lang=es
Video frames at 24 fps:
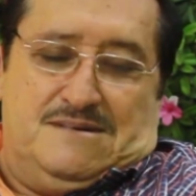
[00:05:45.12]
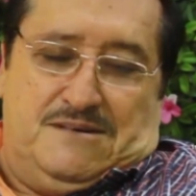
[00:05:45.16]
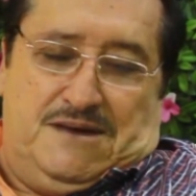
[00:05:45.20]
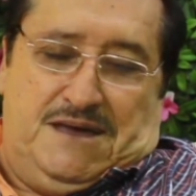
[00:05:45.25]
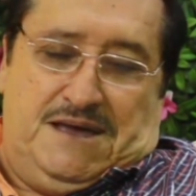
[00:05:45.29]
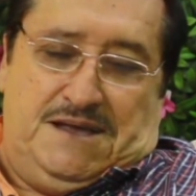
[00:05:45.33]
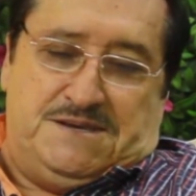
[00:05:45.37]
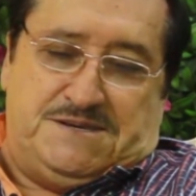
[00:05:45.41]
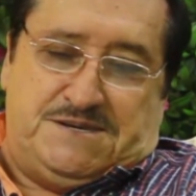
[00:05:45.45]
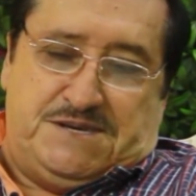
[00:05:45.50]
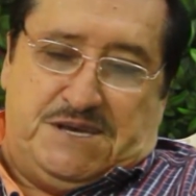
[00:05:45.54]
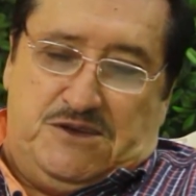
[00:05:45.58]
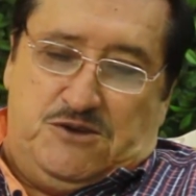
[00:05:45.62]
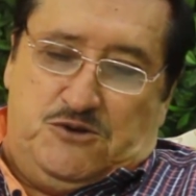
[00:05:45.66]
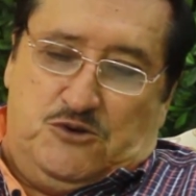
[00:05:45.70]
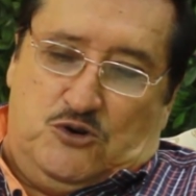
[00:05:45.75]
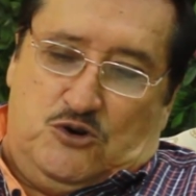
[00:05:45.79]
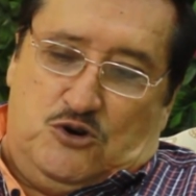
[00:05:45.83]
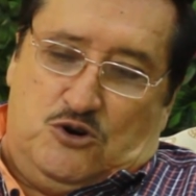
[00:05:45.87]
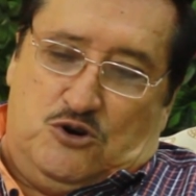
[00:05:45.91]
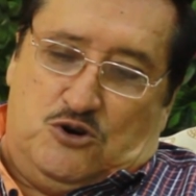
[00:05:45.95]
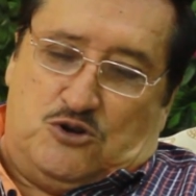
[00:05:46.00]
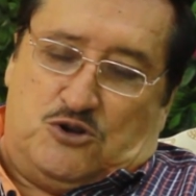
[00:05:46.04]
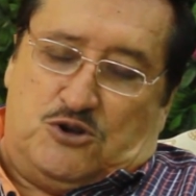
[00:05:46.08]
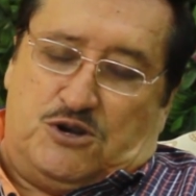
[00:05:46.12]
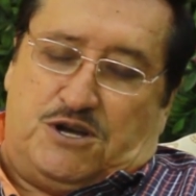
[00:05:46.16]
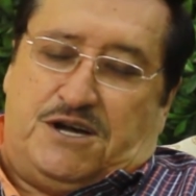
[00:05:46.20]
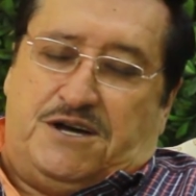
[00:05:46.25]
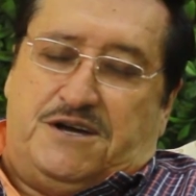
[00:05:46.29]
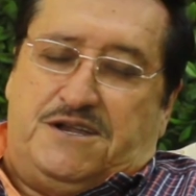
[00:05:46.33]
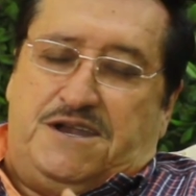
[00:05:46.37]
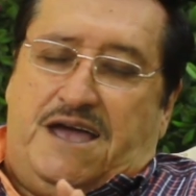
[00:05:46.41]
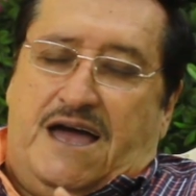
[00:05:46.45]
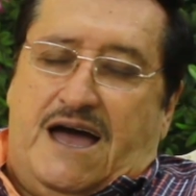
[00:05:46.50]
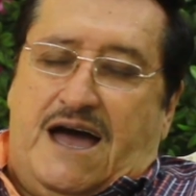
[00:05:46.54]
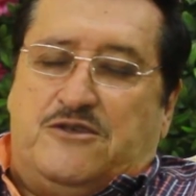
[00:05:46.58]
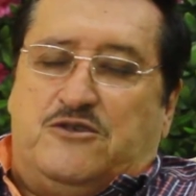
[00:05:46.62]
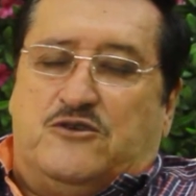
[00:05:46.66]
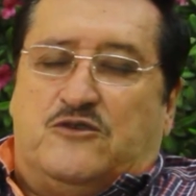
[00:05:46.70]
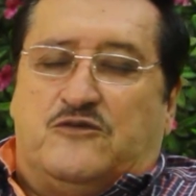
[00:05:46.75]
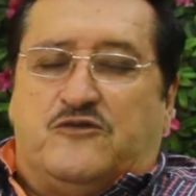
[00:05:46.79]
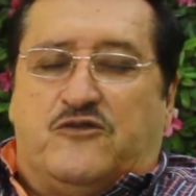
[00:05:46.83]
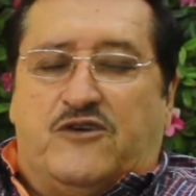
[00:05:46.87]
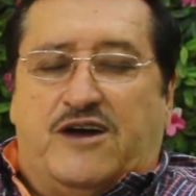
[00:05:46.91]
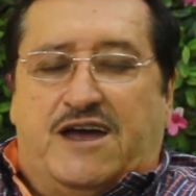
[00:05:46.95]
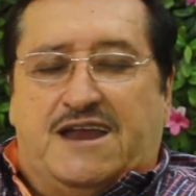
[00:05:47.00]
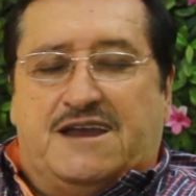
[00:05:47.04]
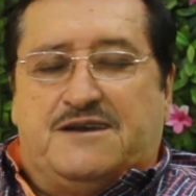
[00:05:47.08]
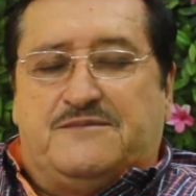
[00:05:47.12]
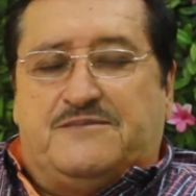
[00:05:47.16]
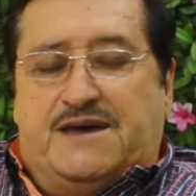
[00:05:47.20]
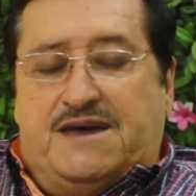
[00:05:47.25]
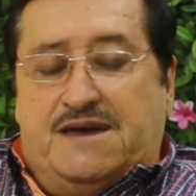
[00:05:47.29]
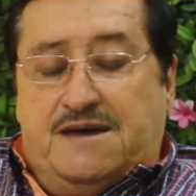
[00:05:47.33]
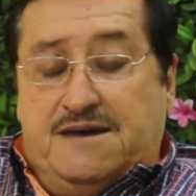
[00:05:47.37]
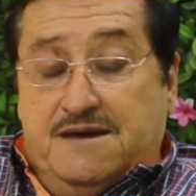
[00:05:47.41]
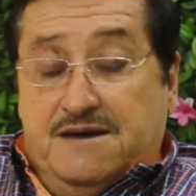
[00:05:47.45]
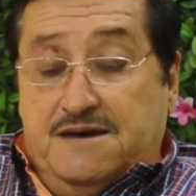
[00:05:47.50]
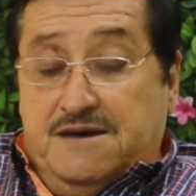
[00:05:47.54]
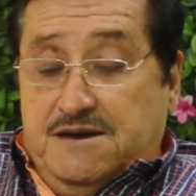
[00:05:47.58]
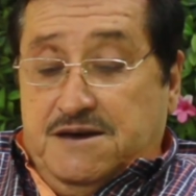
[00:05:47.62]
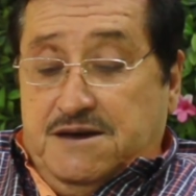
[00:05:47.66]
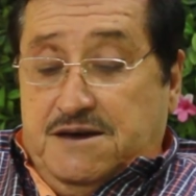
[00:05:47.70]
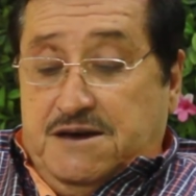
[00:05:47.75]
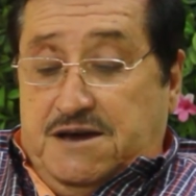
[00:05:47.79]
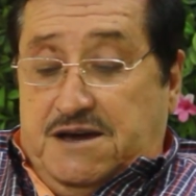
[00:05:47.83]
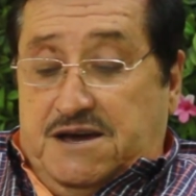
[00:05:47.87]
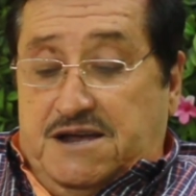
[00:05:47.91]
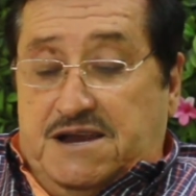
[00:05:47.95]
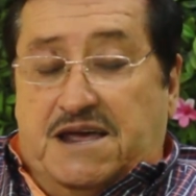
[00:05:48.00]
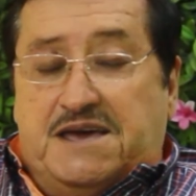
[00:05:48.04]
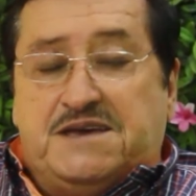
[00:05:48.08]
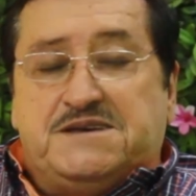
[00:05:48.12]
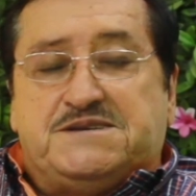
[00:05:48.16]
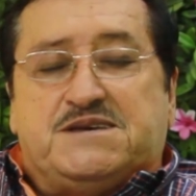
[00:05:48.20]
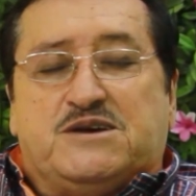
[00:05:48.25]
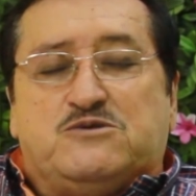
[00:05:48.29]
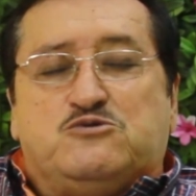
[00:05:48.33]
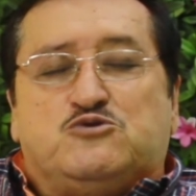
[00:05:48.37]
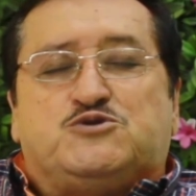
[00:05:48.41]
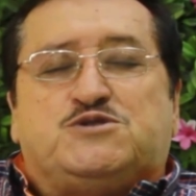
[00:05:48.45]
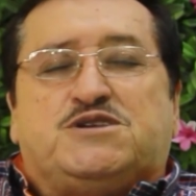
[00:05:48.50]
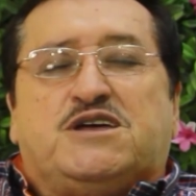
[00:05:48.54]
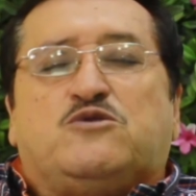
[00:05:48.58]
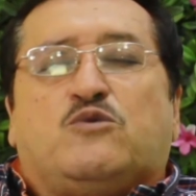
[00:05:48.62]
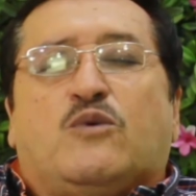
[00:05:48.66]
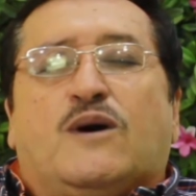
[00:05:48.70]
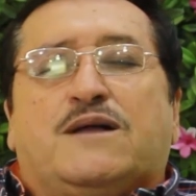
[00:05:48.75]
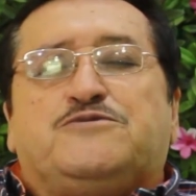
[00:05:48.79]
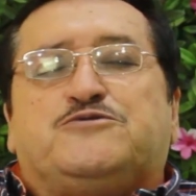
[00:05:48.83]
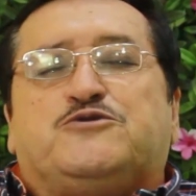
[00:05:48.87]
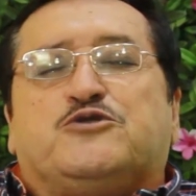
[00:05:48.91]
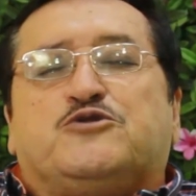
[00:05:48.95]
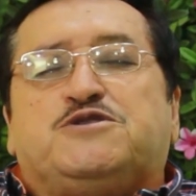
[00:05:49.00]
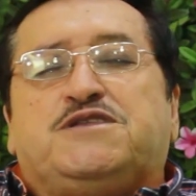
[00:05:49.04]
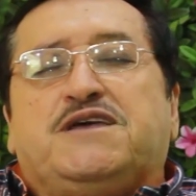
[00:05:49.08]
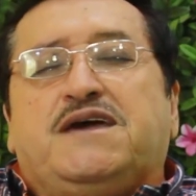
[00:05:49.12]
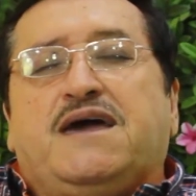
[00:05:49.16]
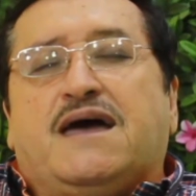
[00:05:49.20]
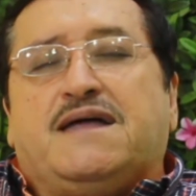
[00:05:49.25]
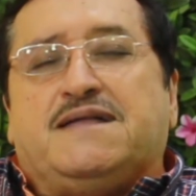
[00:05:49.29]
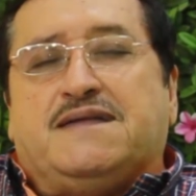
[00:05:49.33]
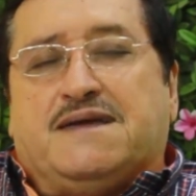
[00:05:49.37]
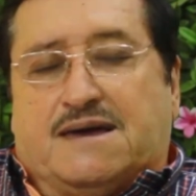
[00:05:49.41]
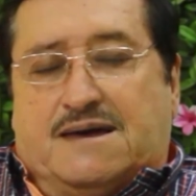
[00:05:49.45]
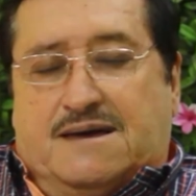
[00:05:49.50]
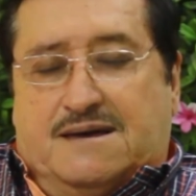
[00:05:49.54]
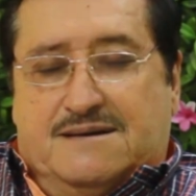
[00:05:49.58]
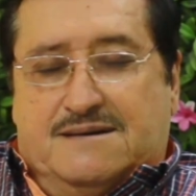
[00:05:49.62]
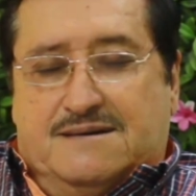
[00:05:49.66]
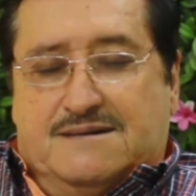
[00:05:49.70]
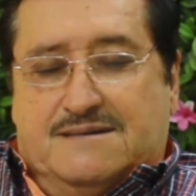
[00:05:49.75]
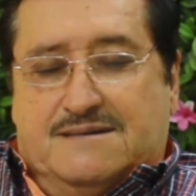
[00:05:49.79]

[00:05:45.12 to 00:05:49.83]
El señor criado vuelve y le dice, ¿usted cuánto tiene?